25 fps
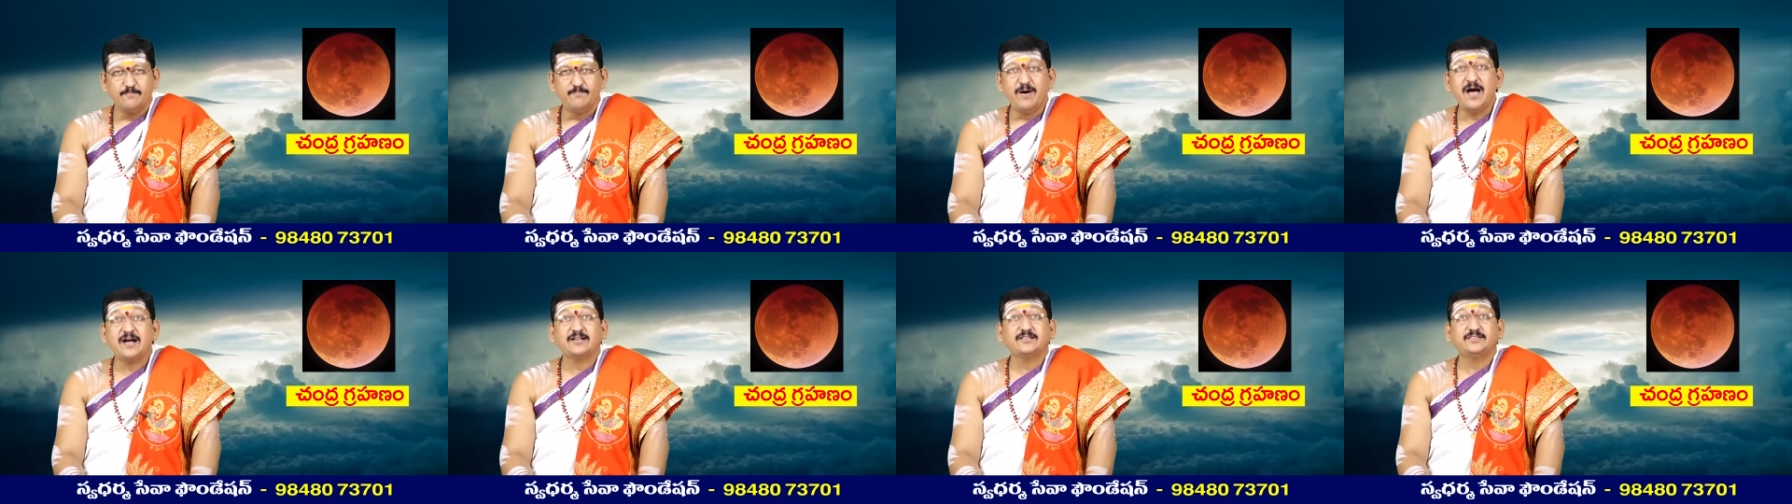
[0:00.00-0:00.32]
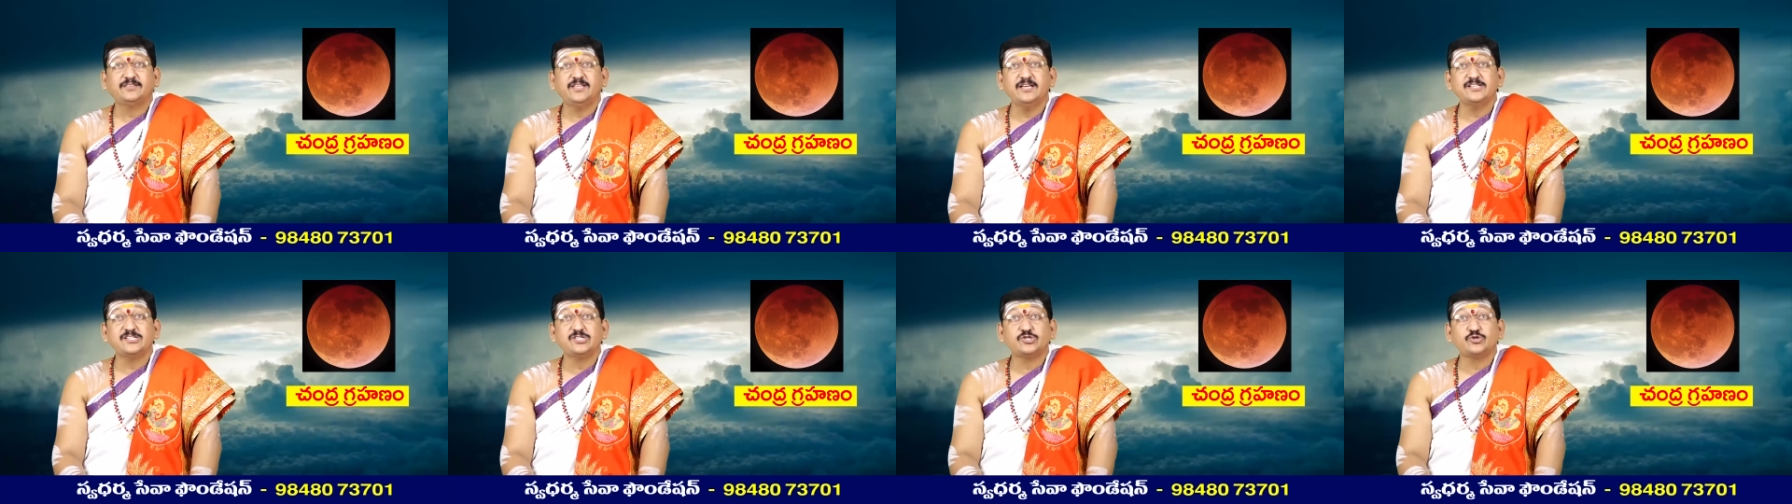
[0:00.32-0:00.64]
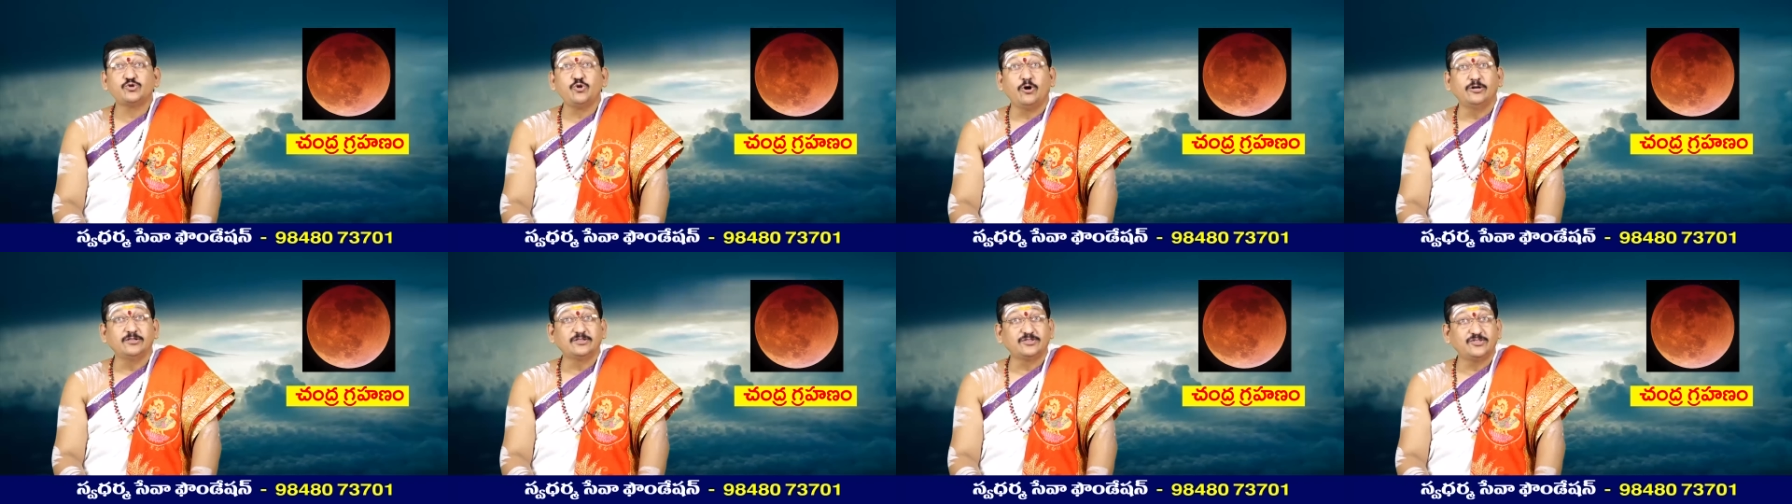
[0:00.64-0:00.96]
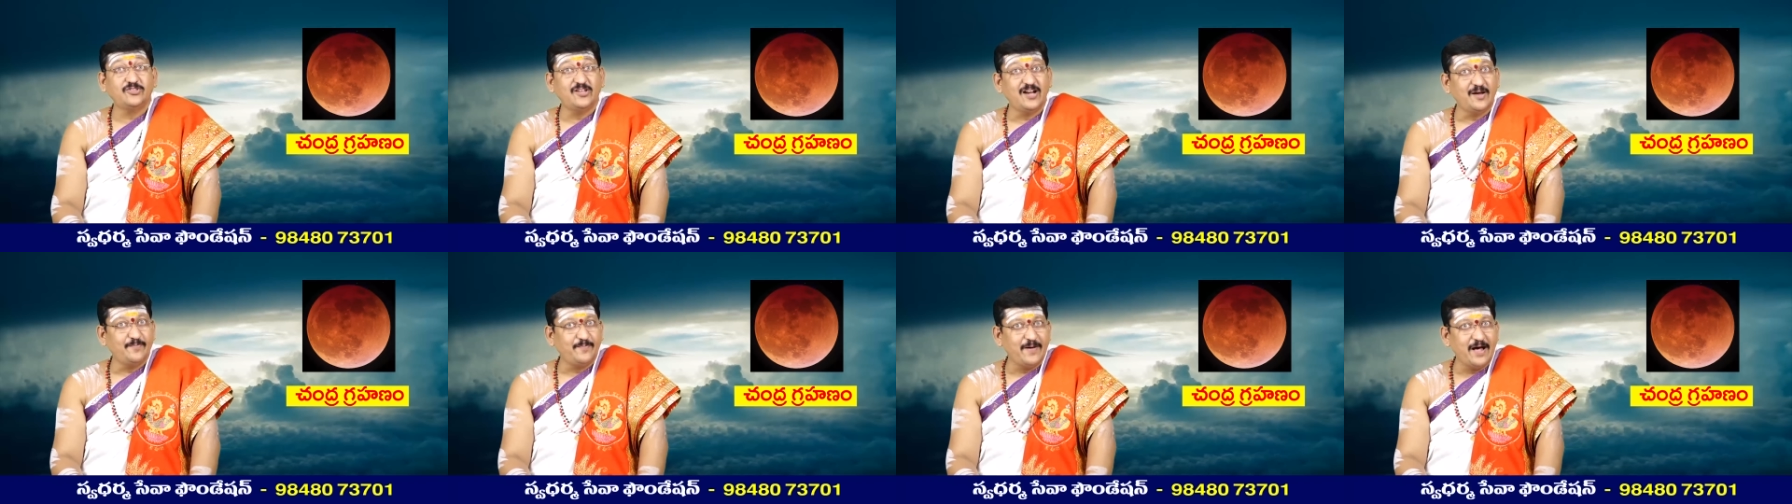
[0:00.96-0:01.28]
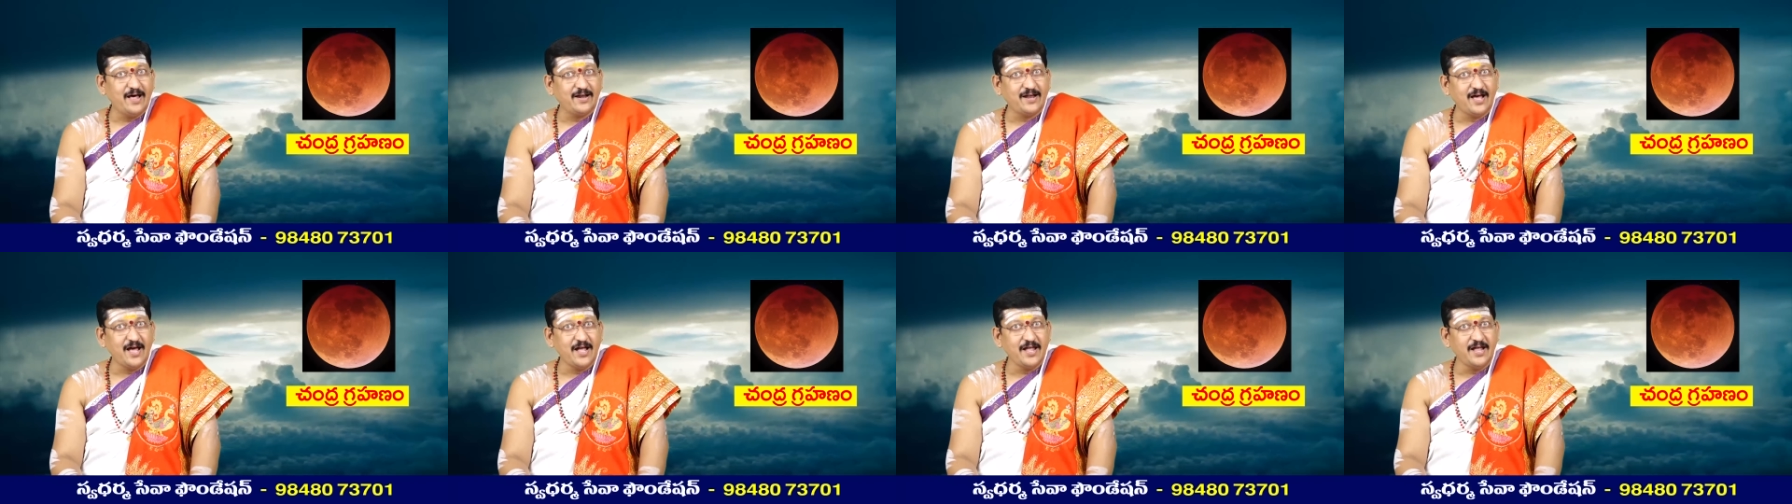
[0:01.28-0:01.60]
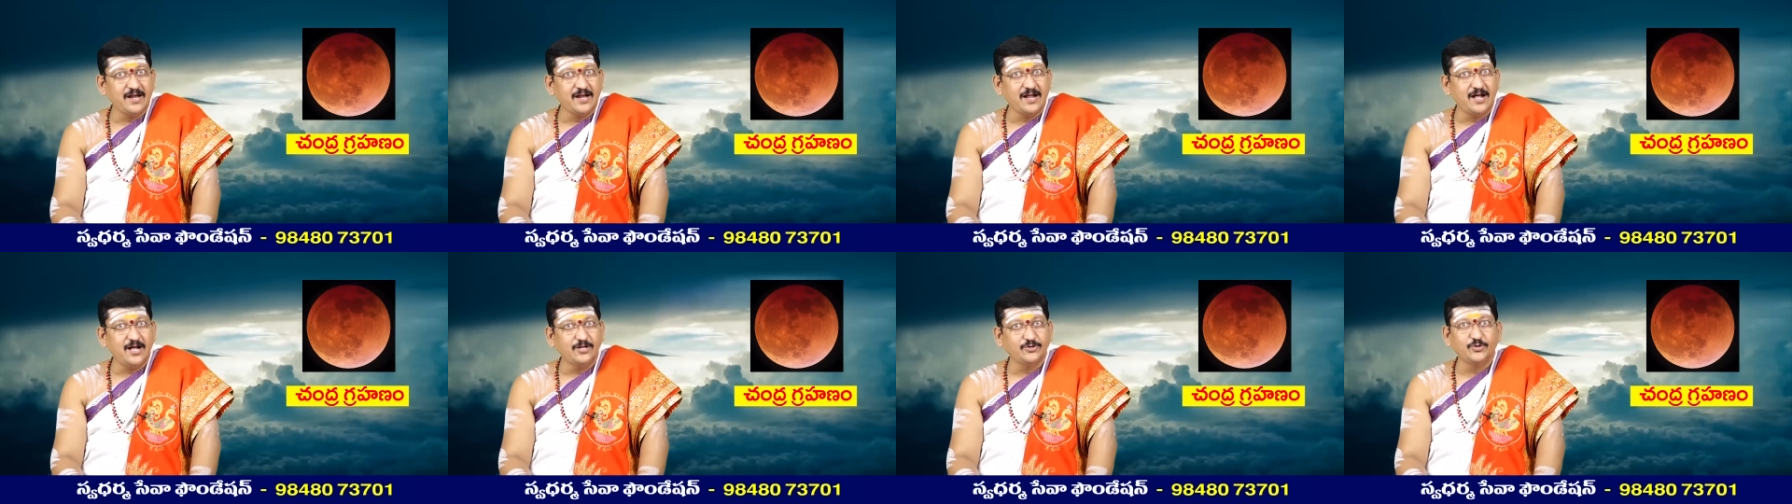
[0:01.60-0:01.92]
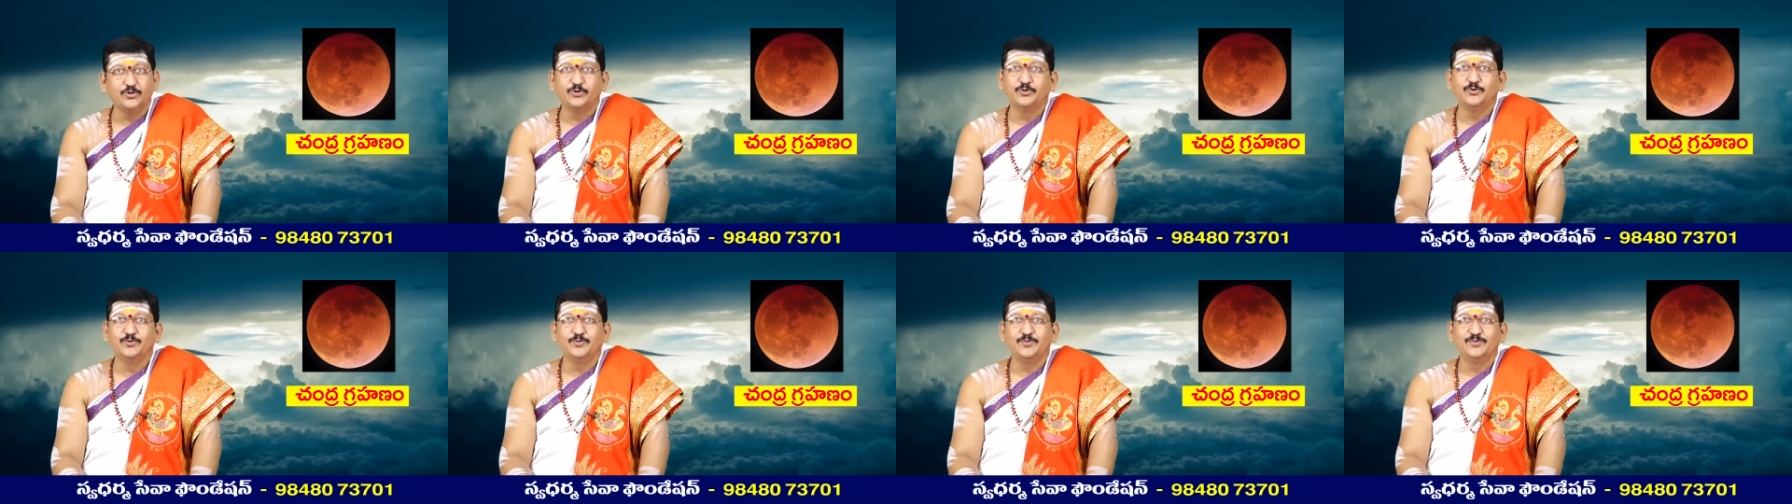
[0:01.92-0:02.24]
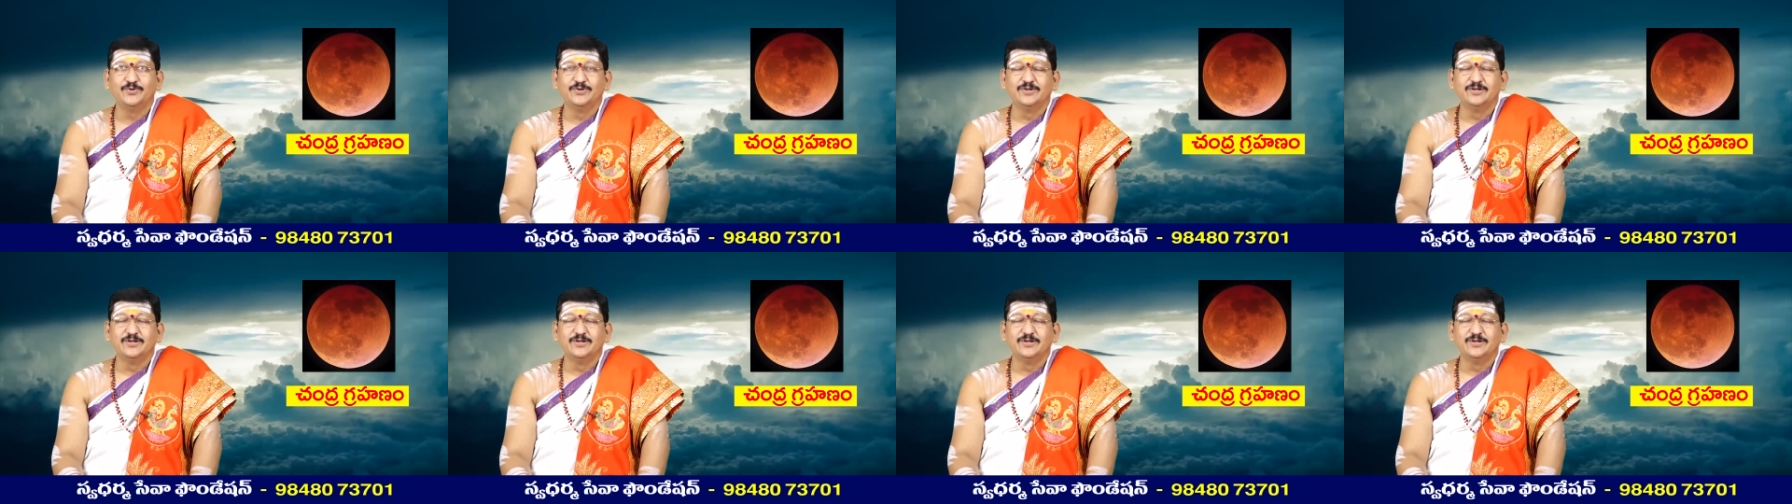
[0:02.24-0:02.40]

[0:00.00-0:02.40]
భక్తి స్తోత్ర పారాయణాదులు